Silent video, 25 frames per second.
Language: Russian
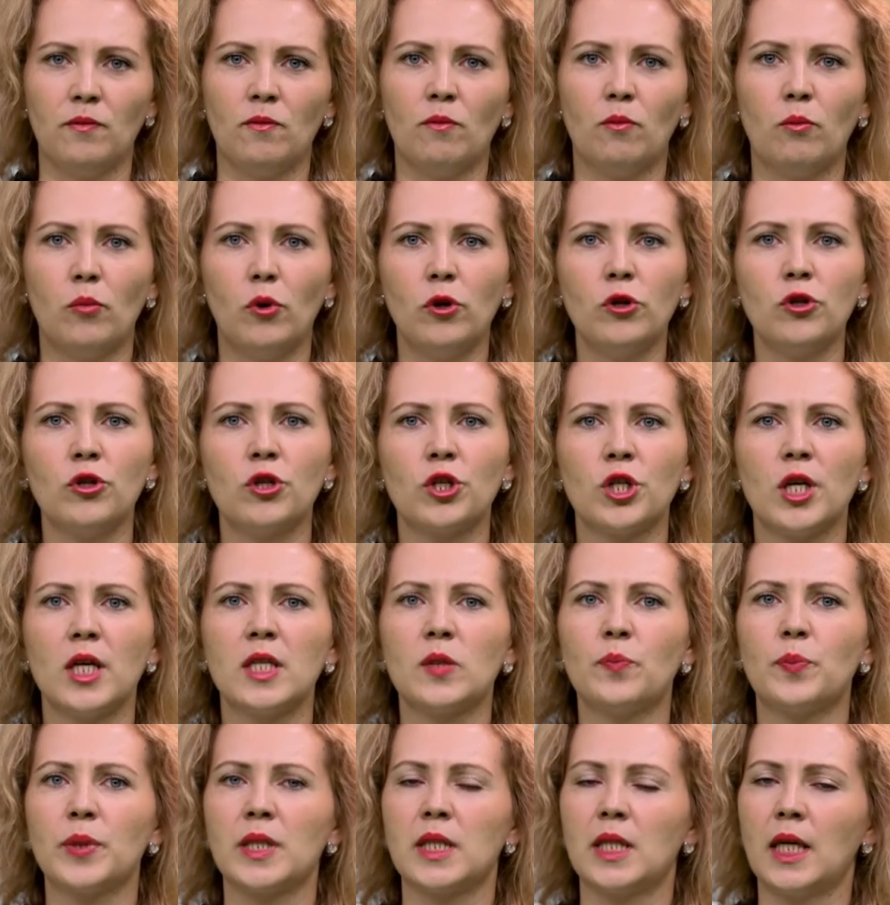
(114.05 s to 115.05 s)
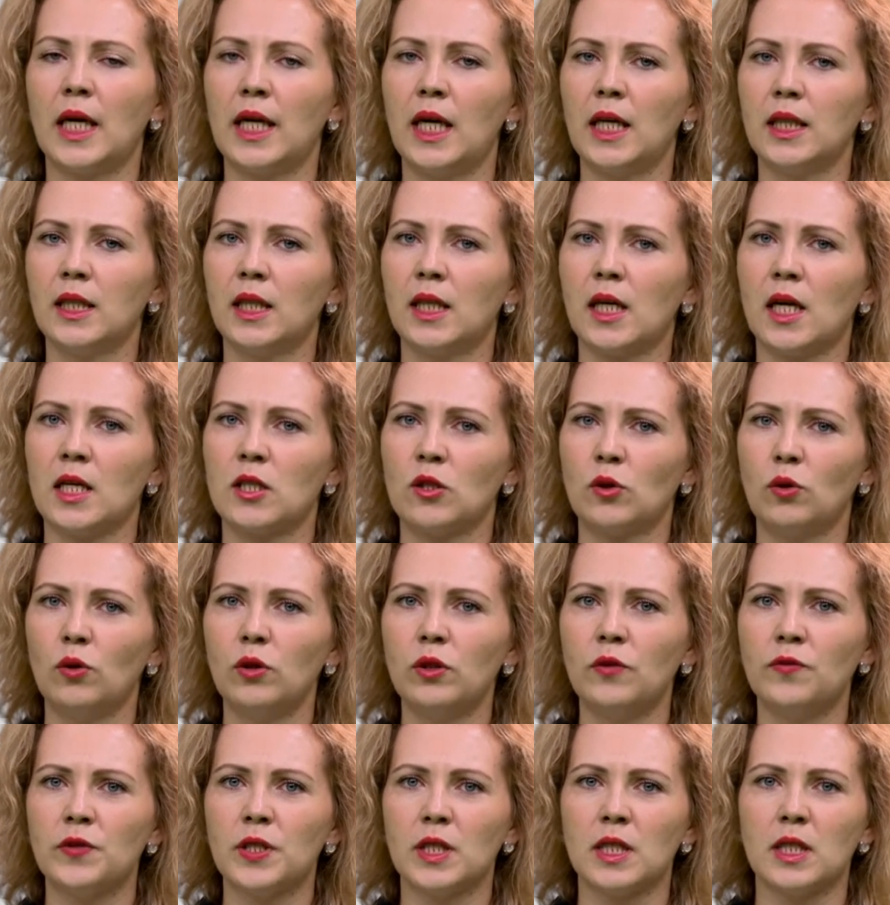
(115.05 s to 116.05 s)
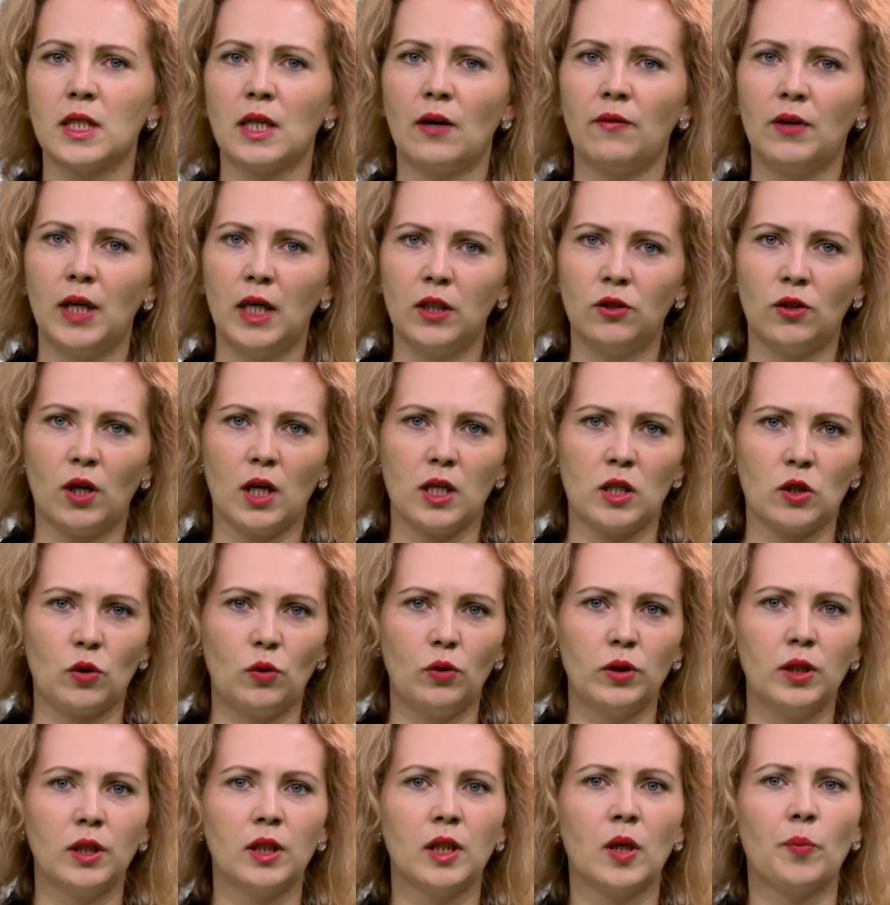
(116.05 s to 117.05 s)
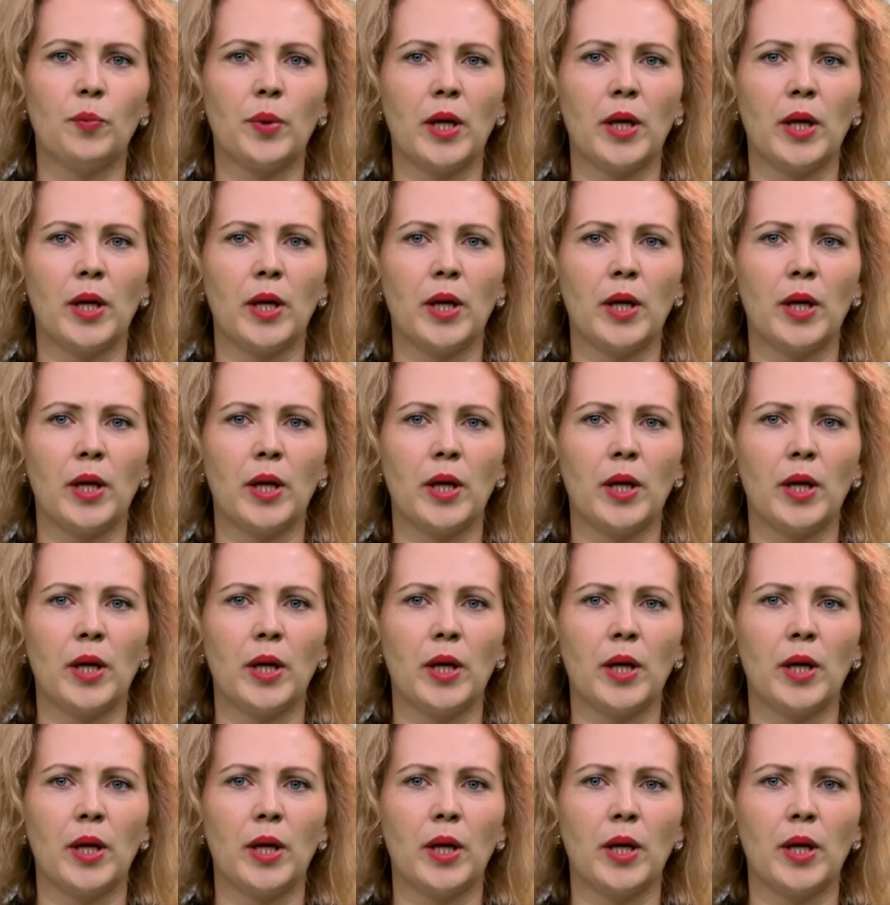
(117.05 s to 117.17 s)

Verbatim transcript: Большую часть постоянных расходов составляют расходы на